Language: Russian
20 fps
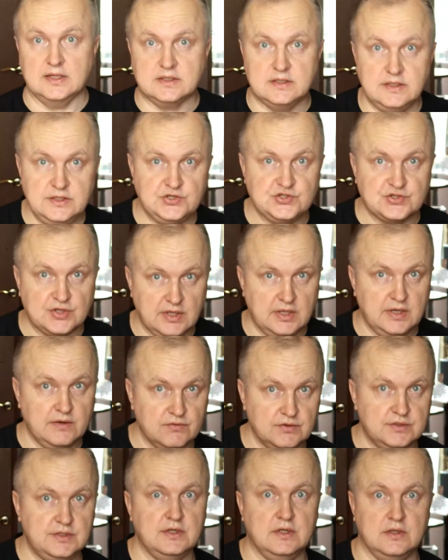отличная, я
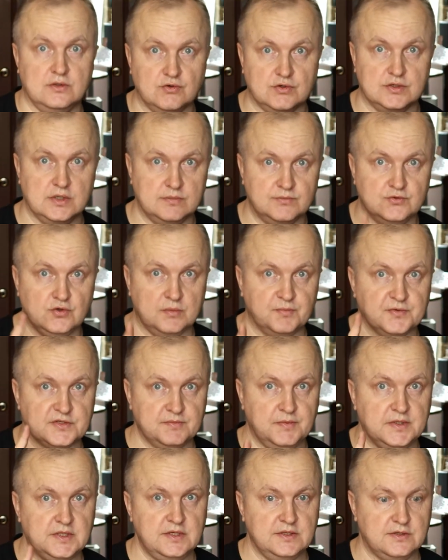вот делал тоже обзор,
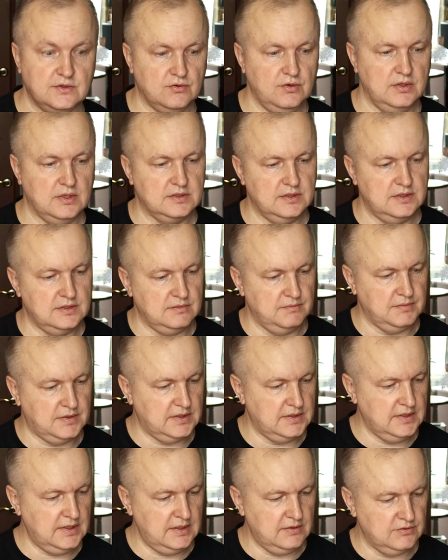посмотрите ролик на этом
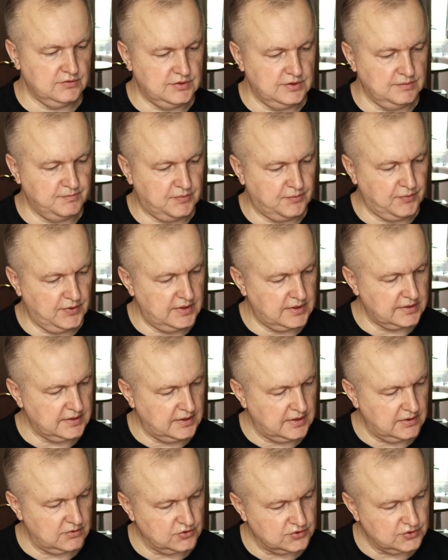канале, очень популярный,
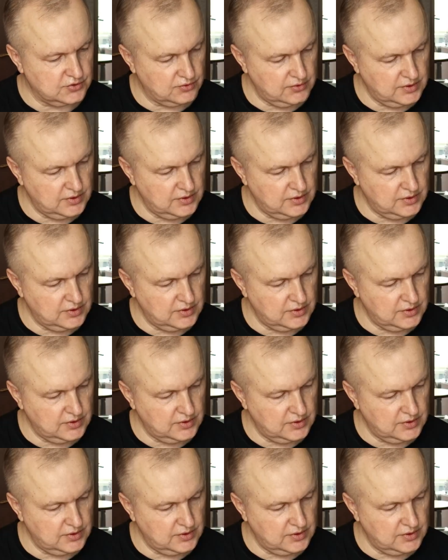хороший